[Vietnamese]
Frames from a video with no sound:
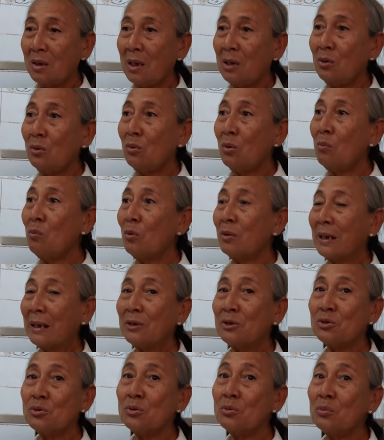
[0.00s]
cái đừng có mùa
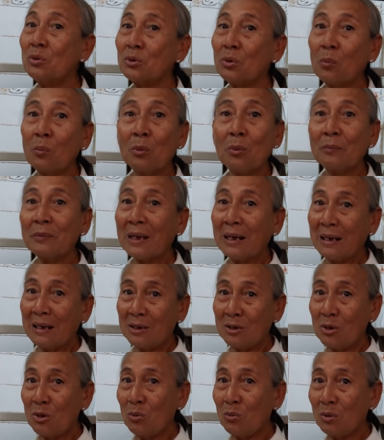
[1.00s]
nãy chuối mua tùng lum tà
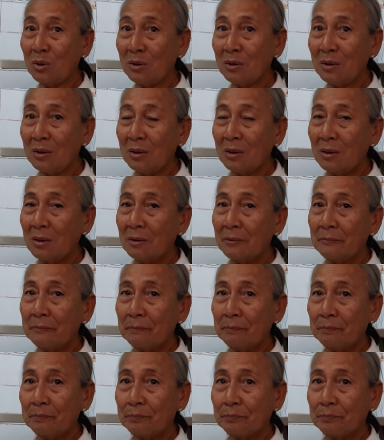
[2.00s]
la vô á bây dạ bây